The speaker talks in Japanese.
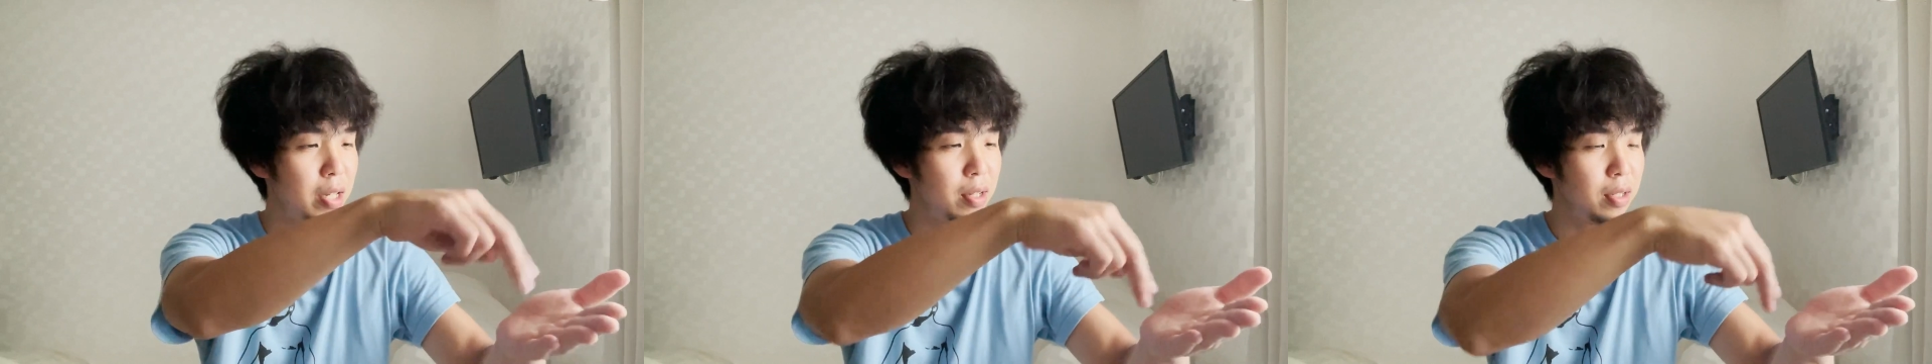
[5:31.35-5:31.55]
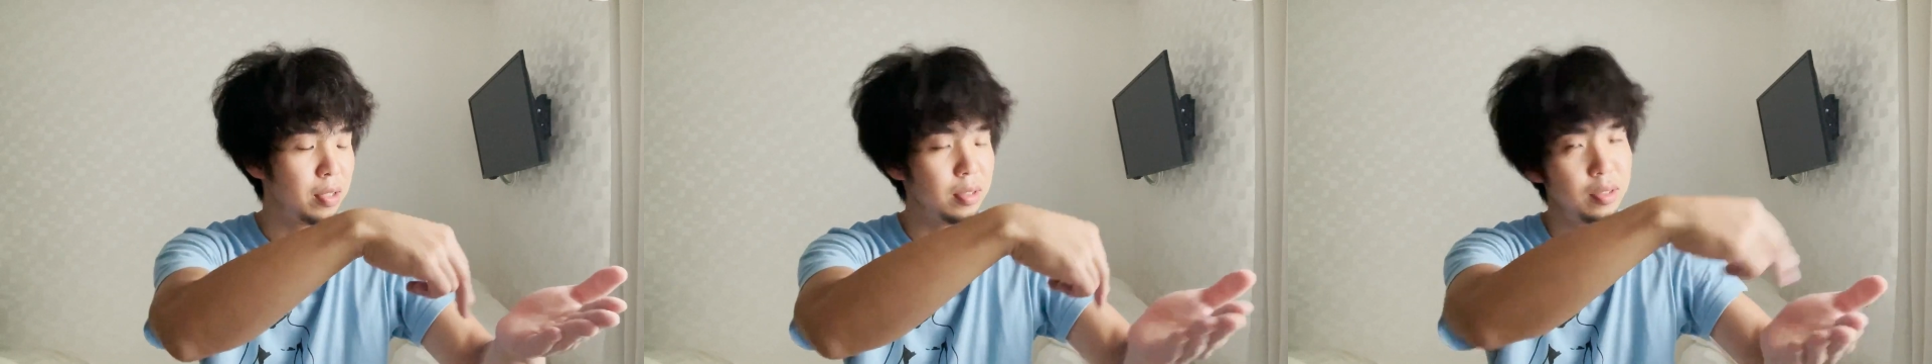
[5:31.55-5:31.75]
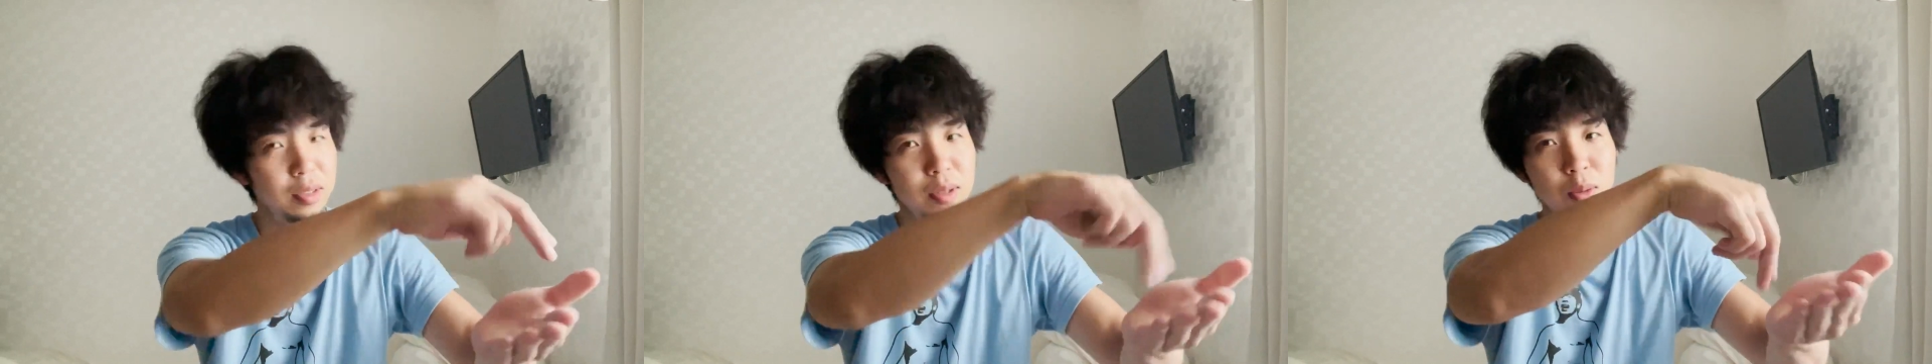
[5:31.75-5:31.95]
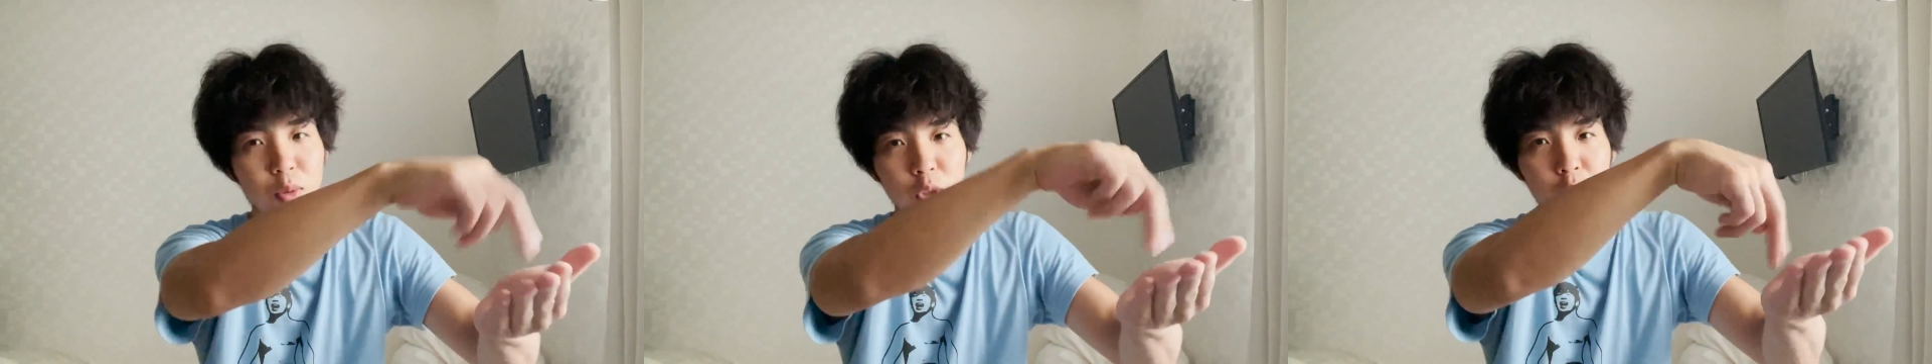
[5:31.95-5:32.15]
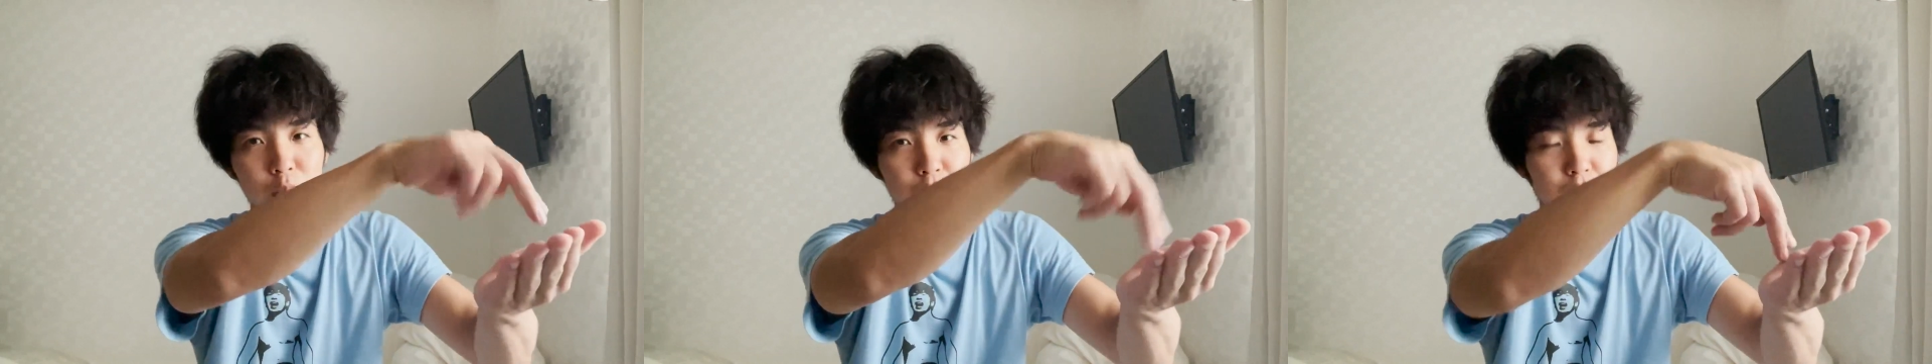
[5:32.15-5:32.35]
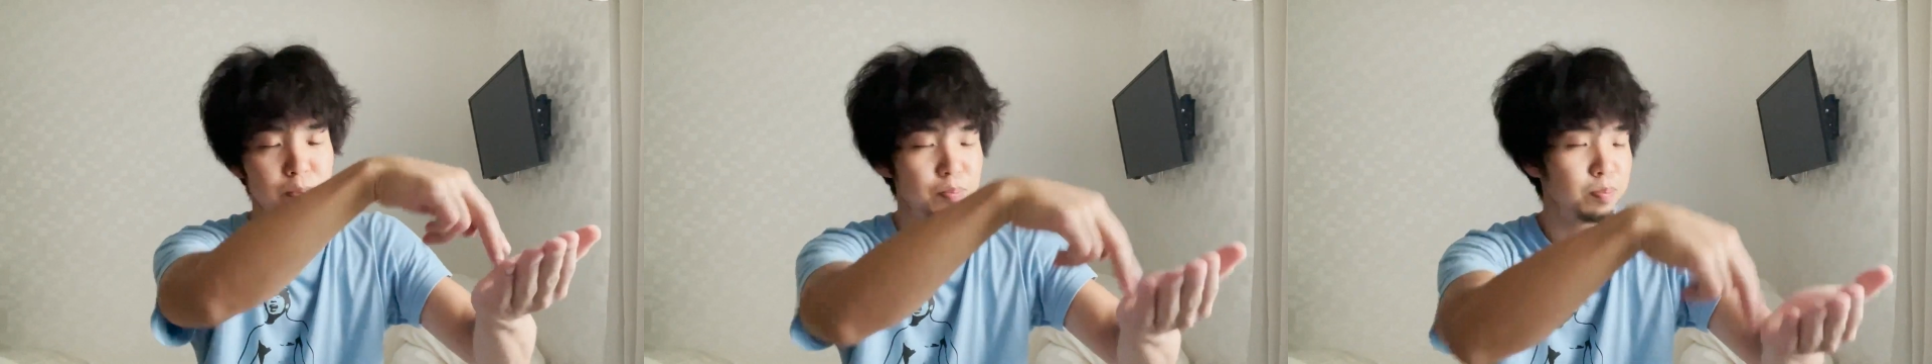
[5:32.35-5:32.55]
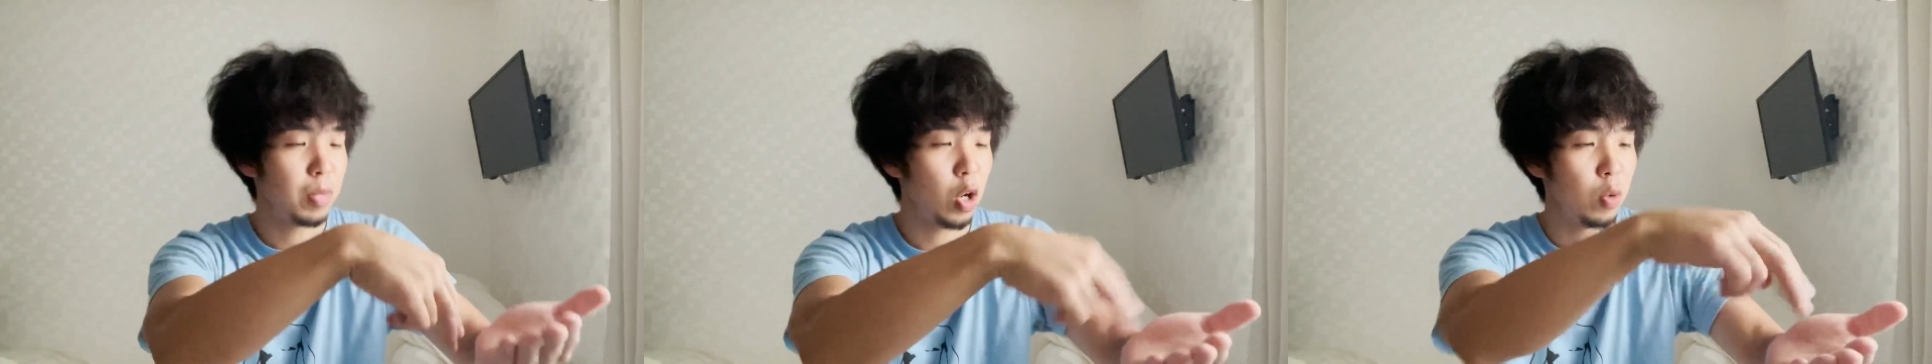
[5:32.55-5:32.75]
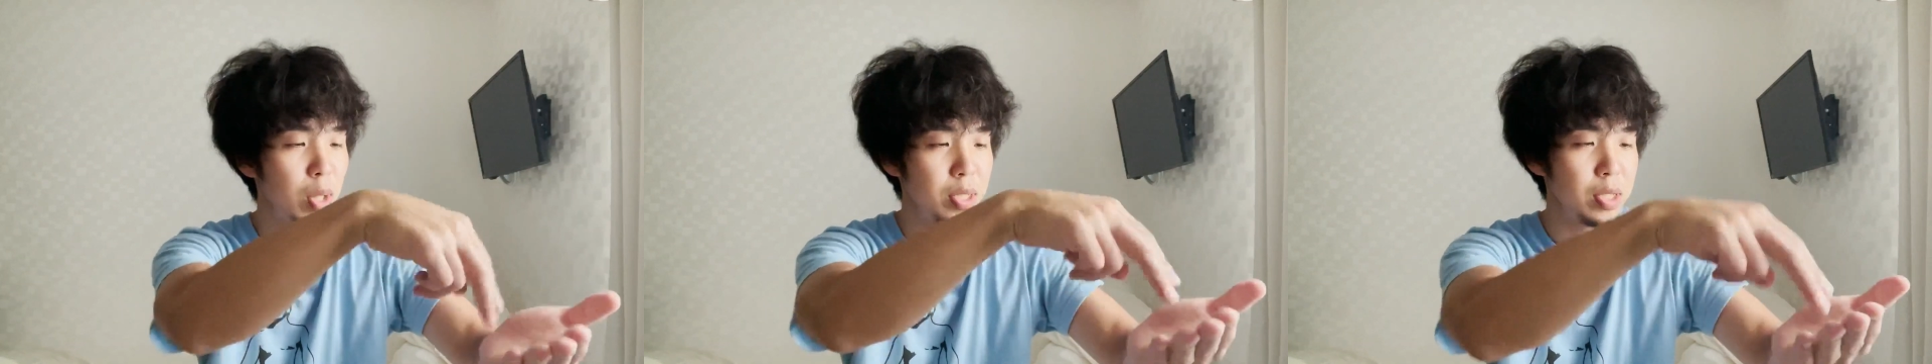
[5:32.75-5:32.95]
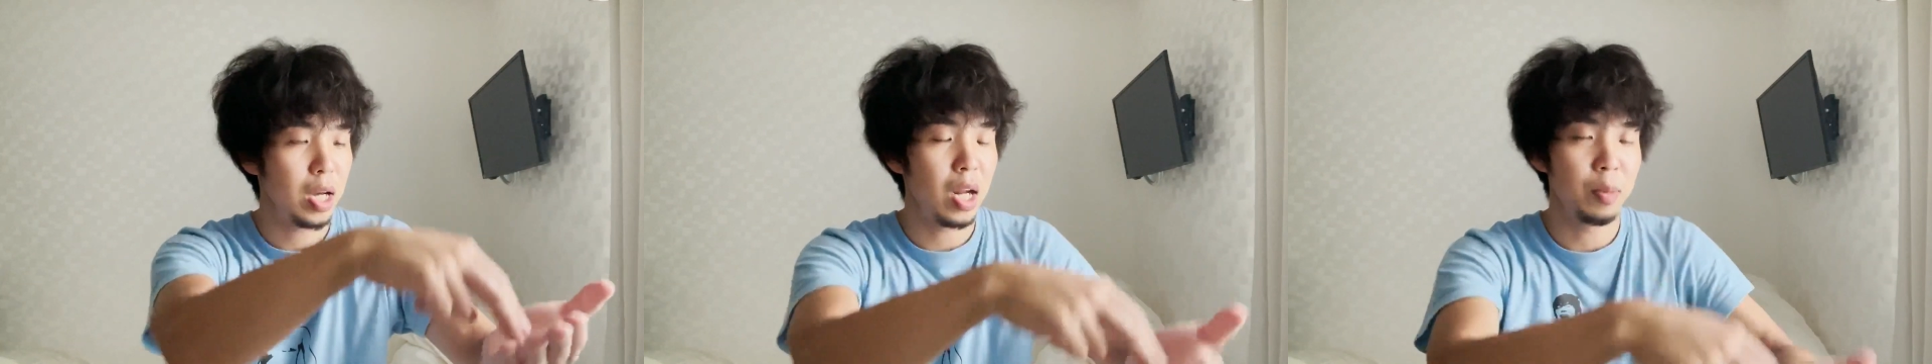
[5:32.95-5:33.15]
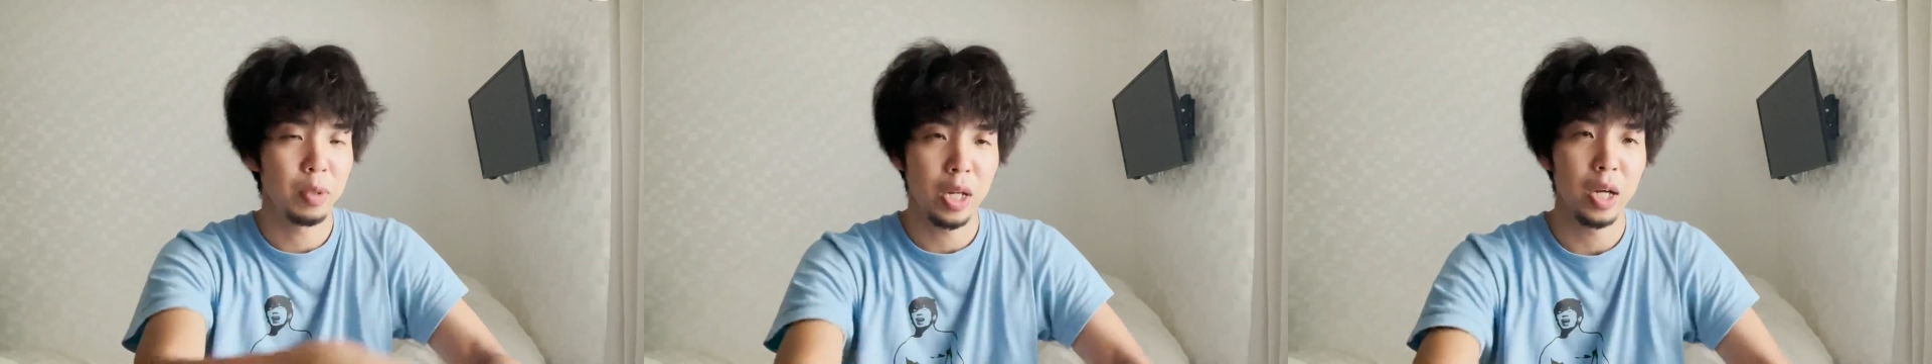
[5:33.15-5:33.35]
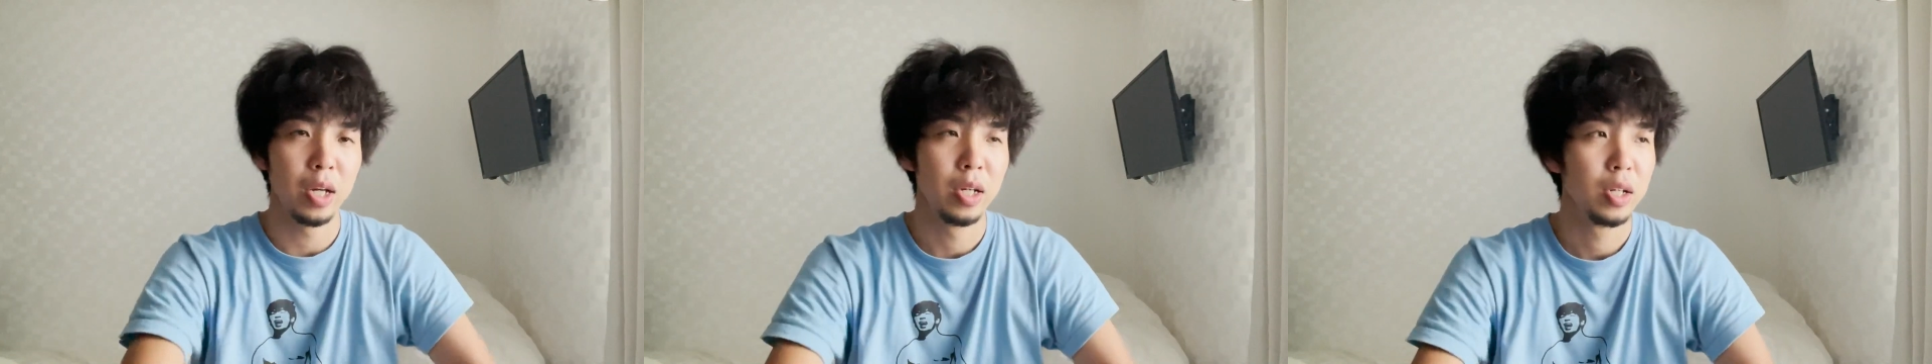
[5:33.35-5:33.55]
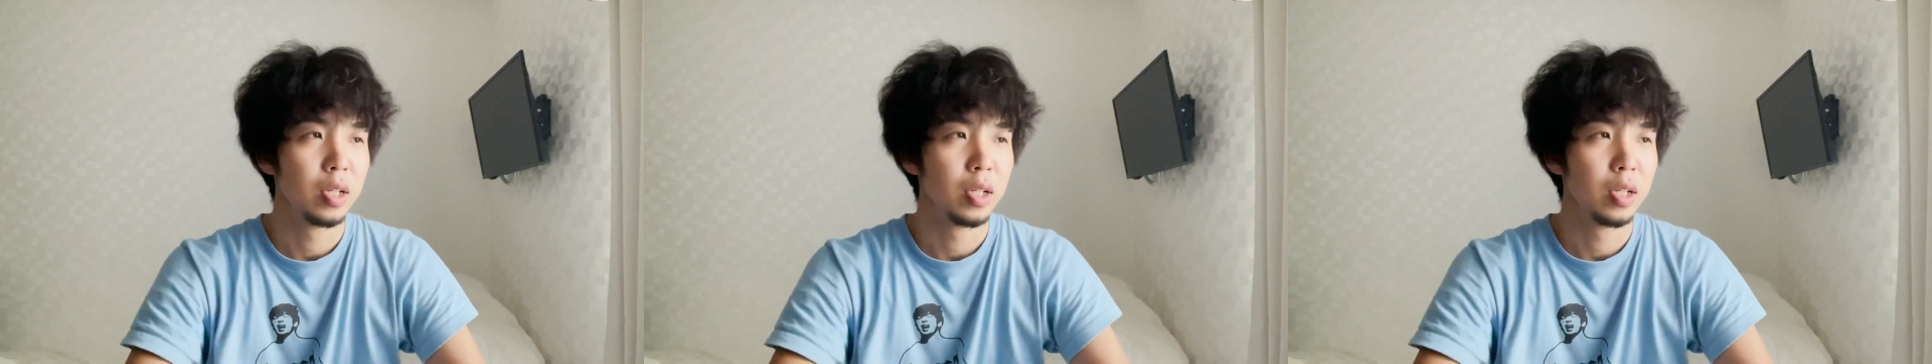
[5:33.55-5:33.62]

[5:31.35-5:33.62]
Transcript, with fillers: うん。この、パフォーマンス。あれもな、